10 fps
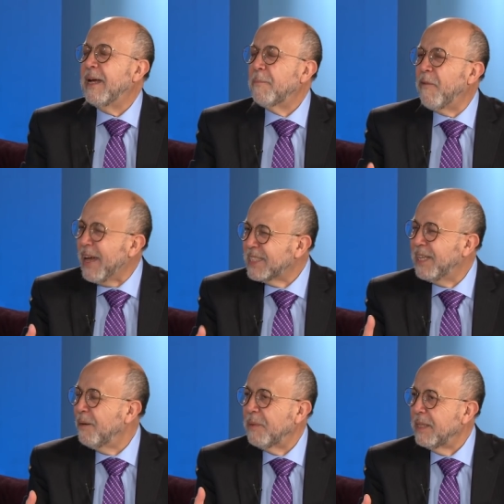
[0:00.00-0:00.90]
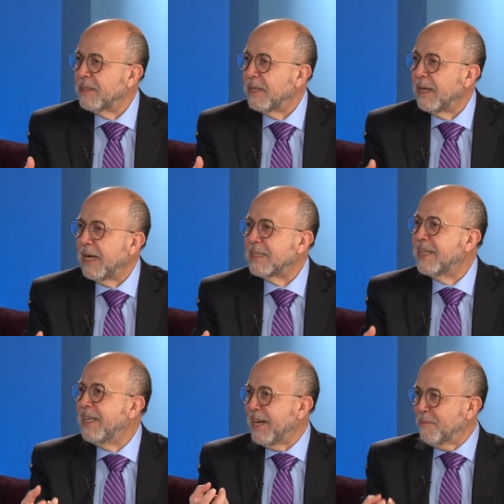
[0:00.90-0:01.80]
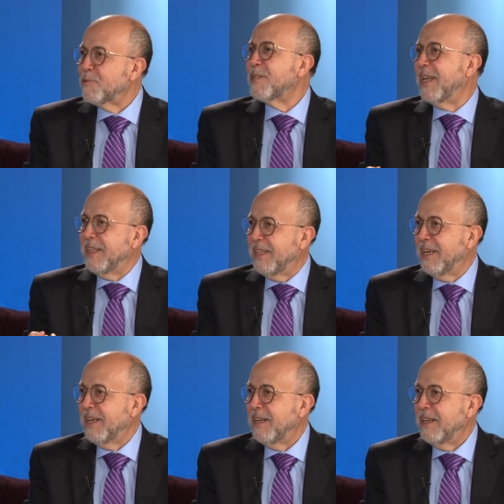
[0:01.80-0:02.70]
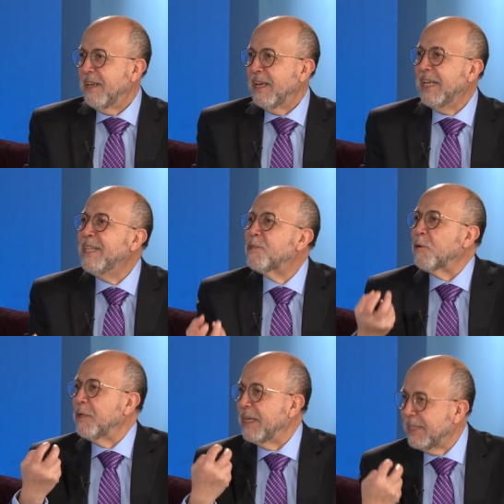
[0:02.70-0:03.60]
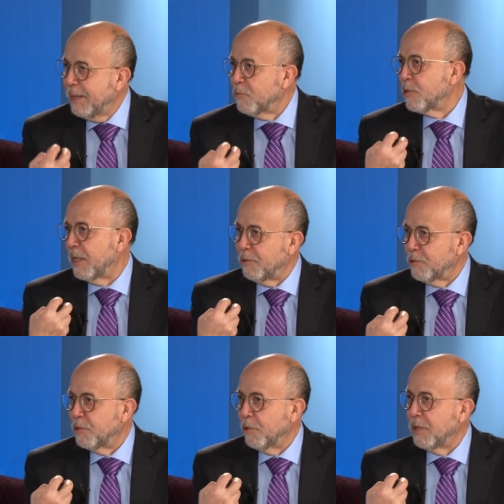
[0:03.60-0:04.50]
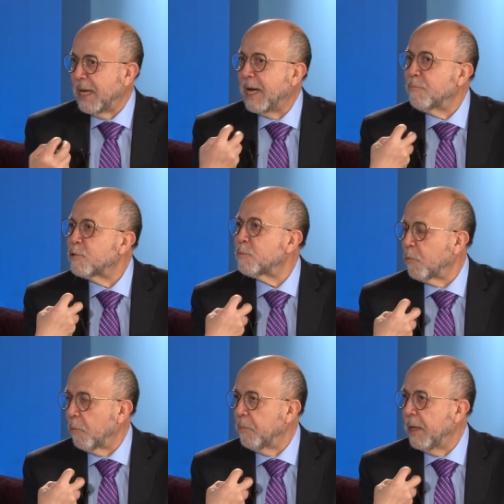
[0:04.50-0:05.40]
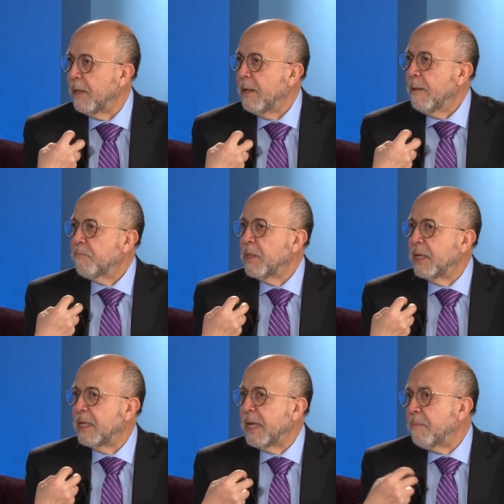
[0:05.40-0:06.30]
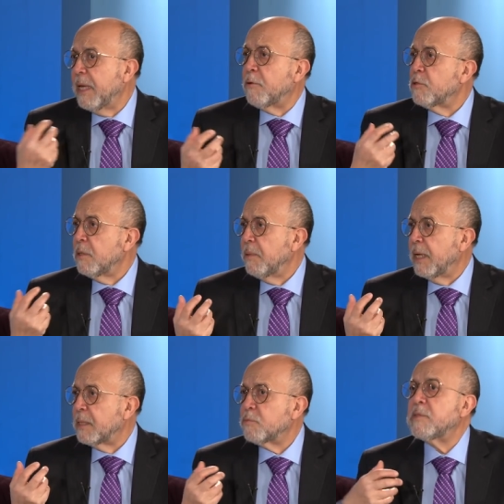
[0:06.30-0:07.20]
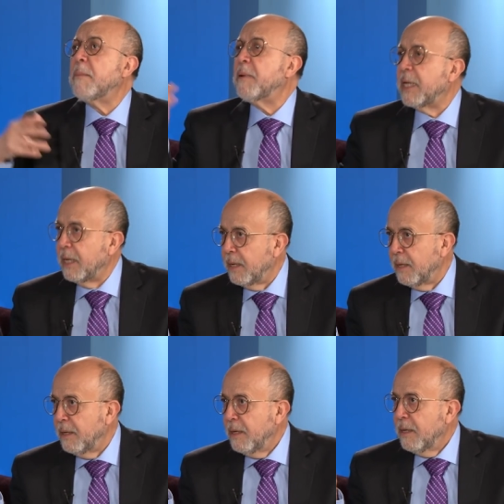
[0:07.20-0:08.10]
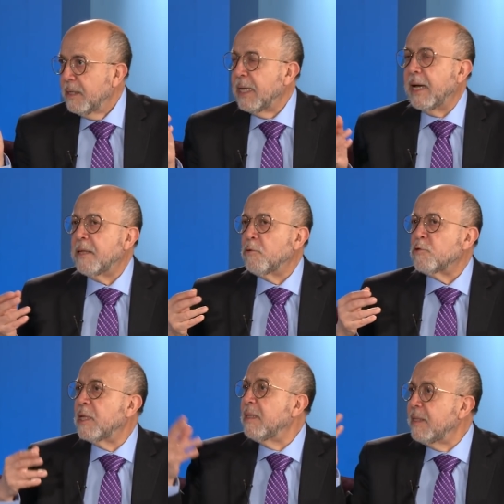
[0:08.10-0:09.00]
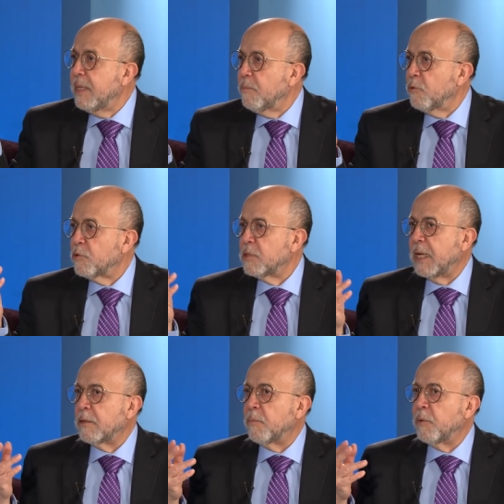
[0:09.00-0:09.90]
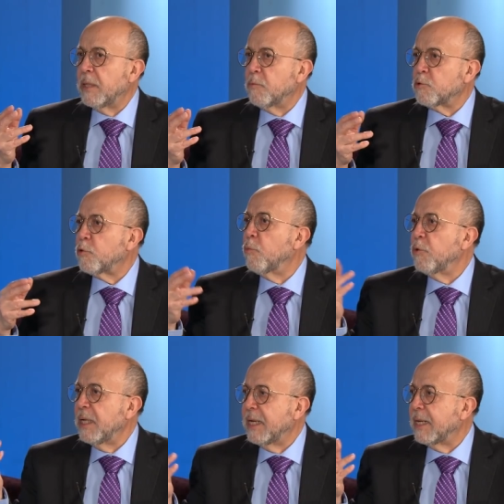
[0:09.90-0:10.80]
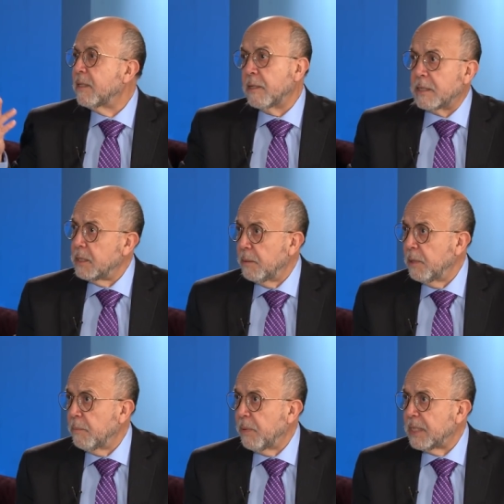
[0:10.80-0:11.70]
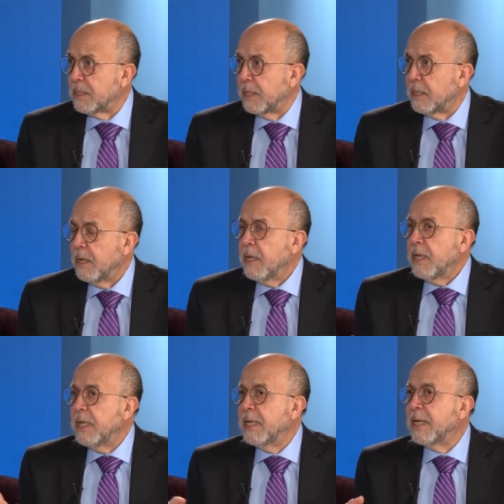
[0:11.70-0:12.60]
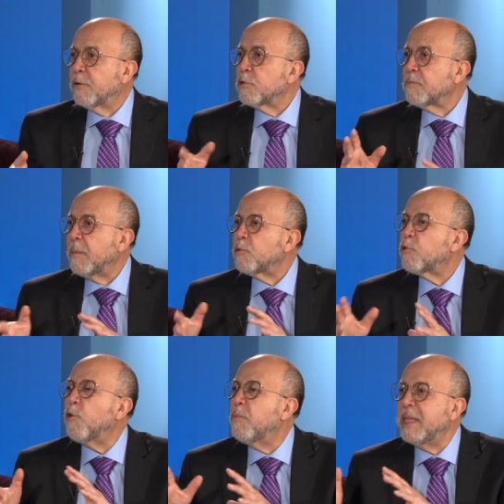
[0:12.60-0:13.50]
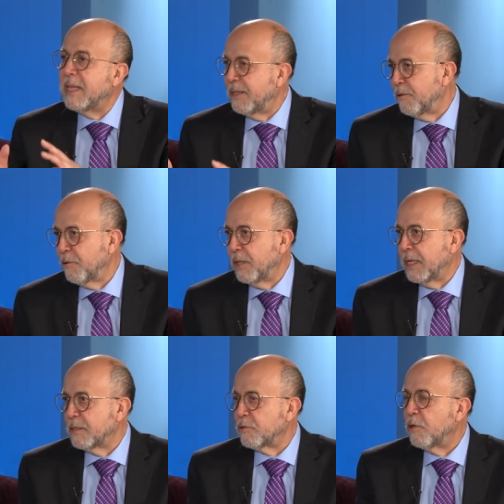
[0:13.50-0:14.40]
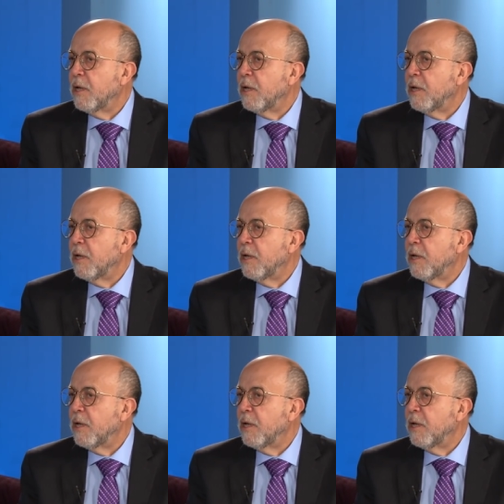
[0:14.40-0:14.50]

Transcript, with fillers: fácilmente adquiramos la idea, introyectemos la noción, la hagamos propia, de que ya viejos y viejas, pues ya para qué, ya no sentimos, ya no podemos comunicar ni recibir placer y que nos vamos olvidando de eso.